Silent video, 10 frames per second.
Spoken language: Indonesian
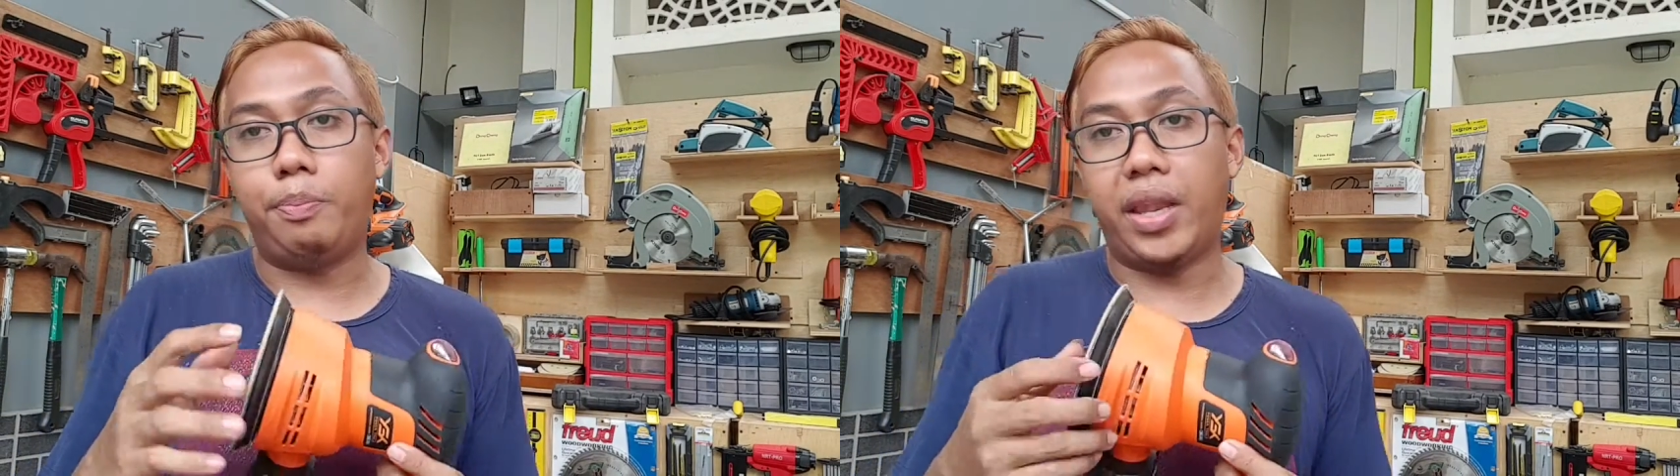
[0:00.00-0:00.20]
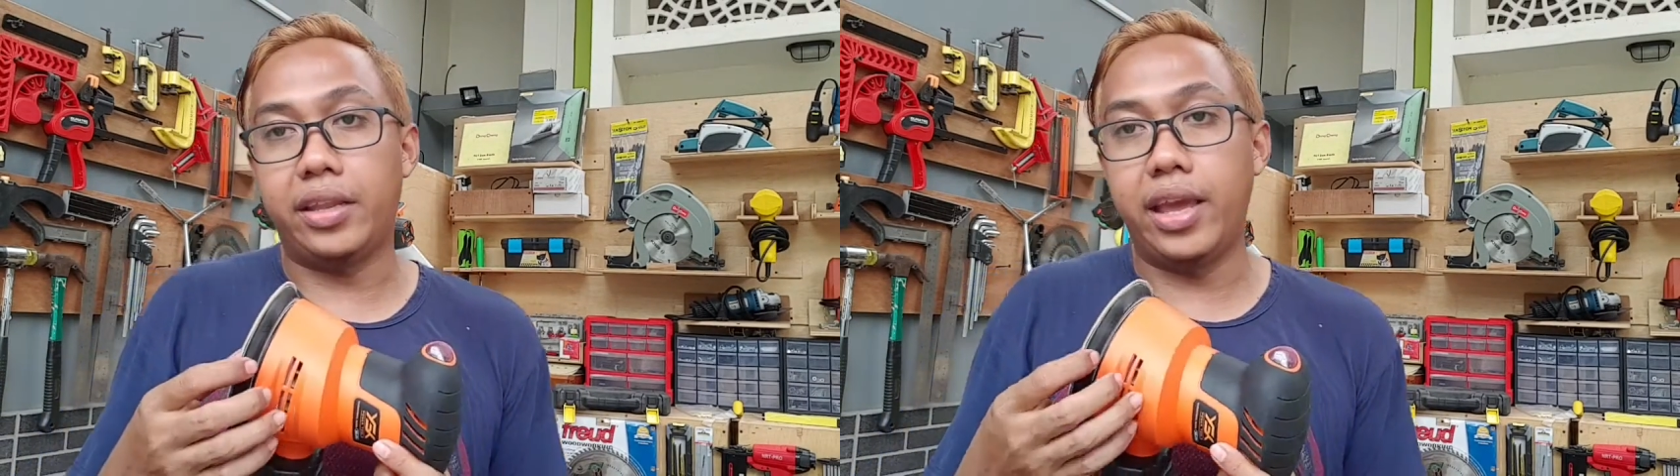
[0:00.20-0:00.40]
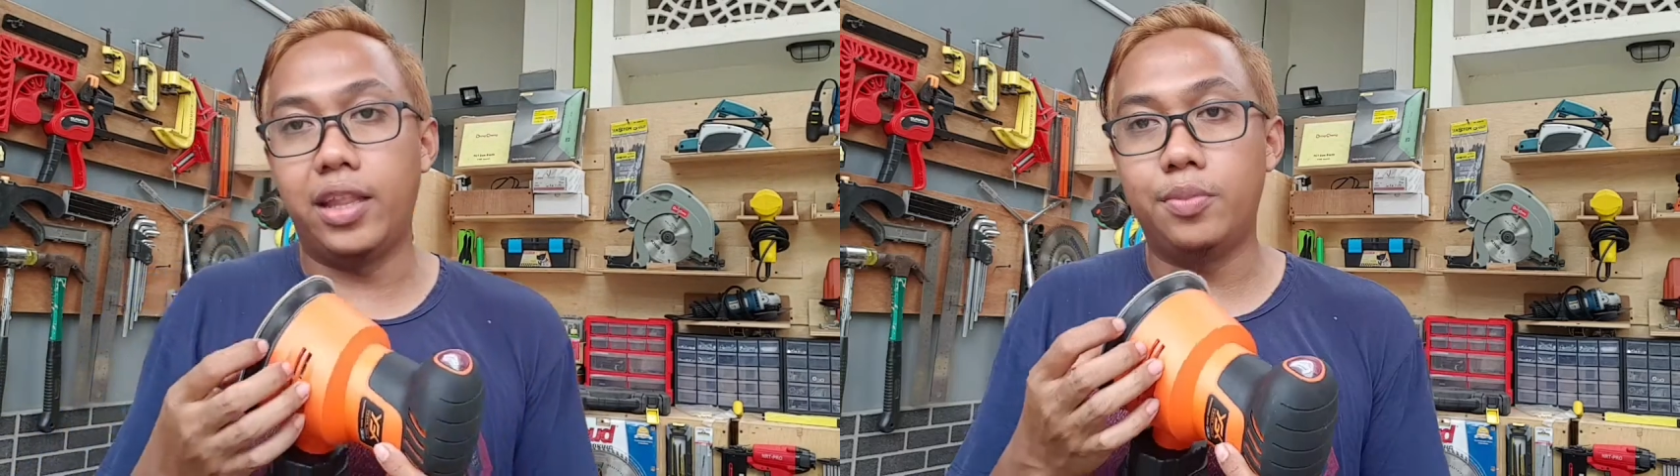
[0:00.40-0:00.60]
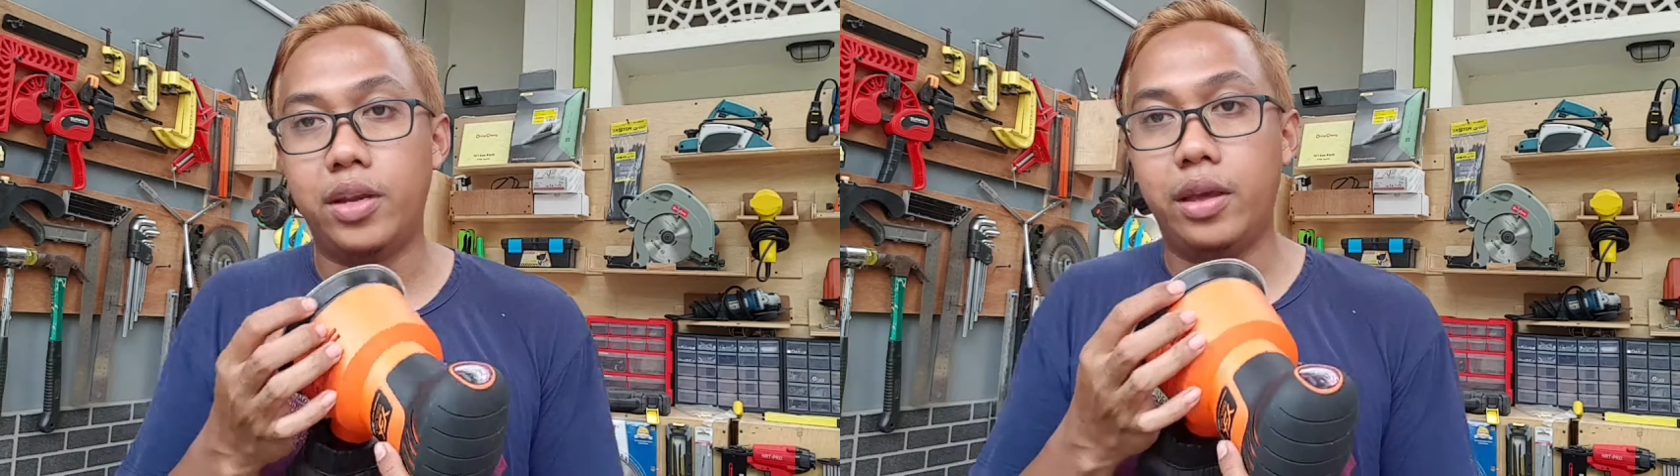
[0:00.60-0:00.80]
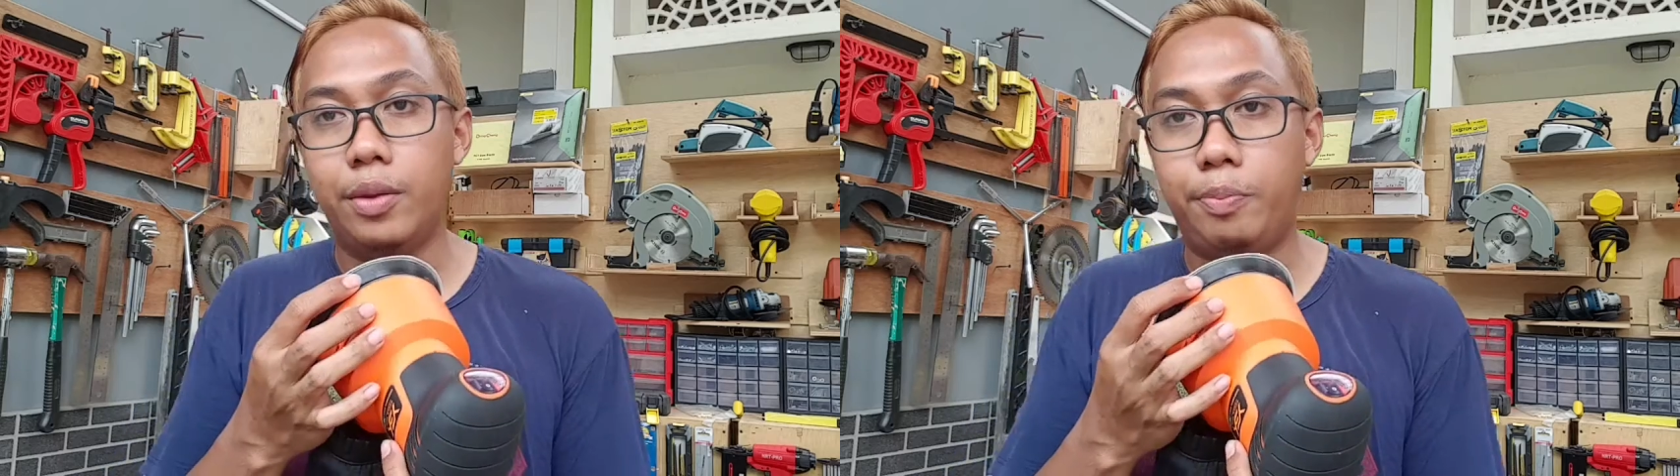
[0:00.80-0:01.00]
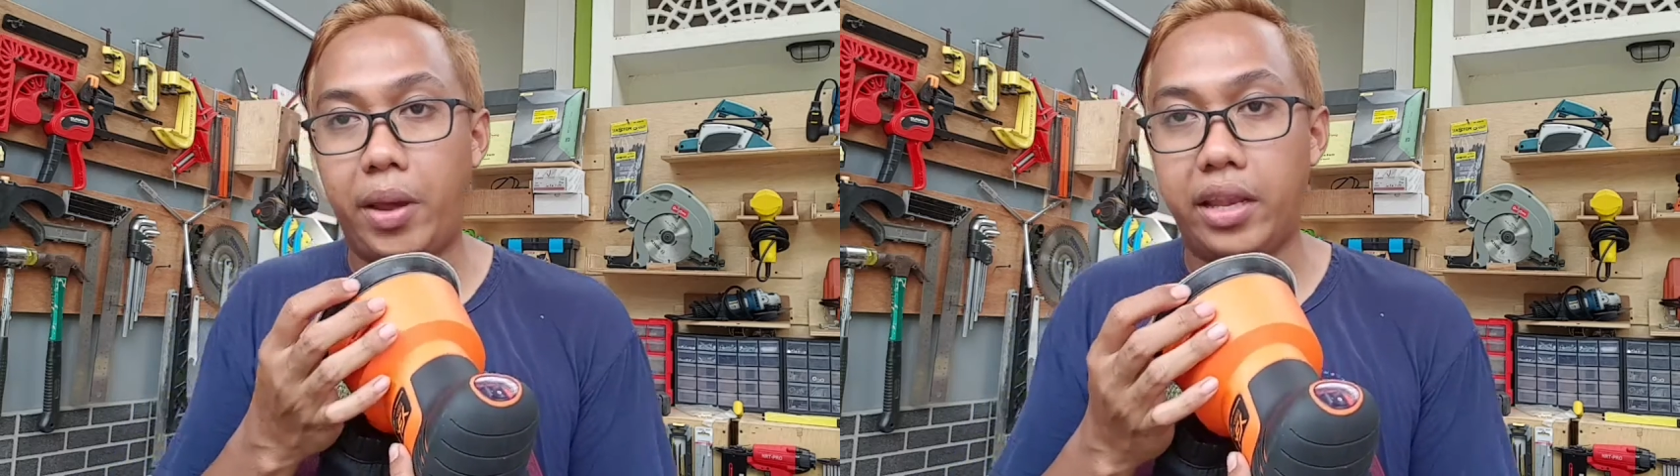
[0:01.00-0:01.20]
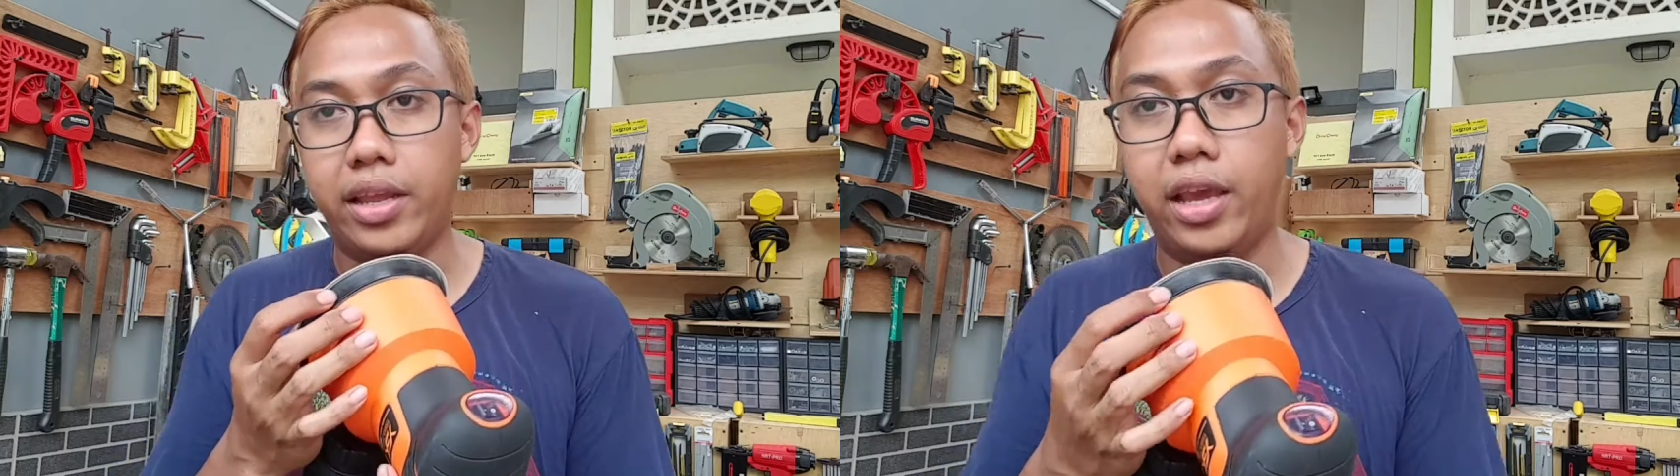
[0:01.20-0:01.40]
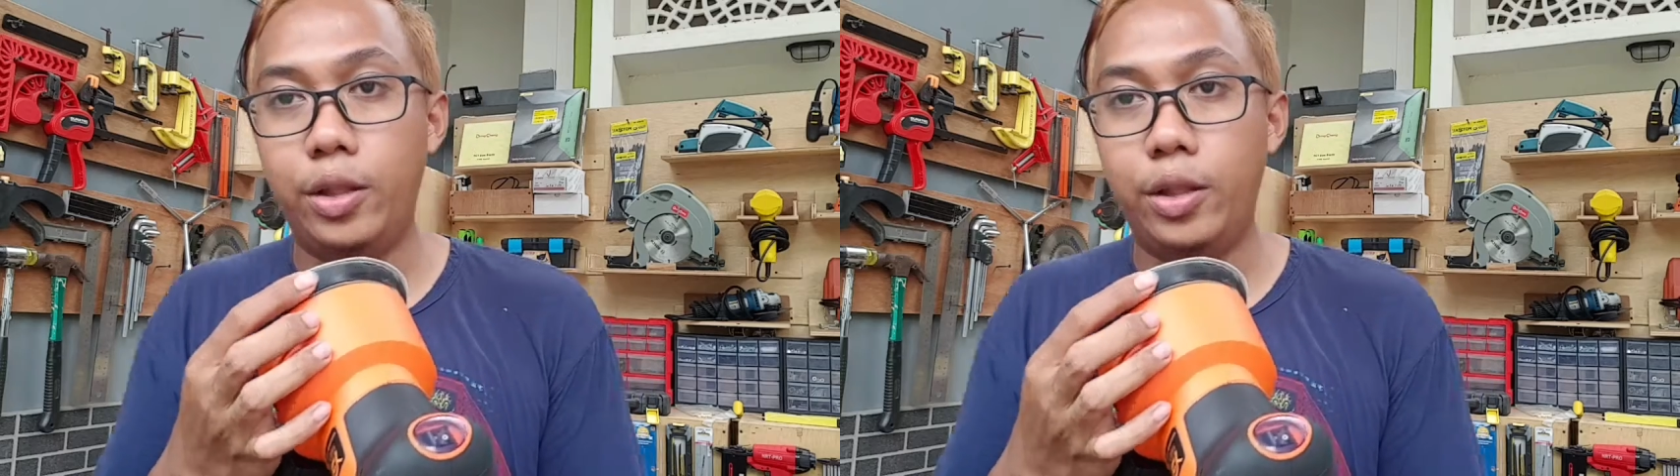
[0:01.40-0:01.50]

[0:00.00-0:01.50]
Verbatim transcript: padnya ya teman ya padnya